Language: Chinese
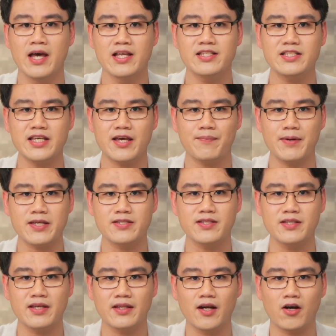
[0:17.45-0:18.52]
戒备
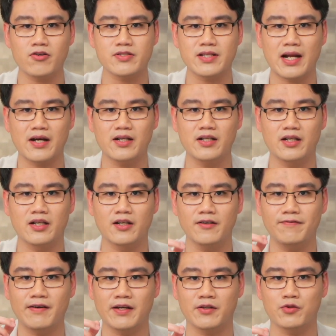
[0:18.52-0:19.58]
森严的奥斯拉克核
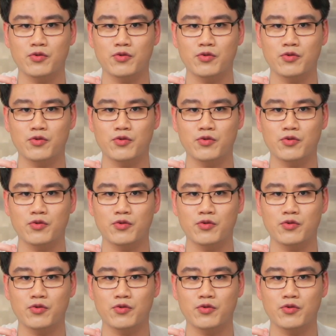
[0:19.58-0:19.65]
反应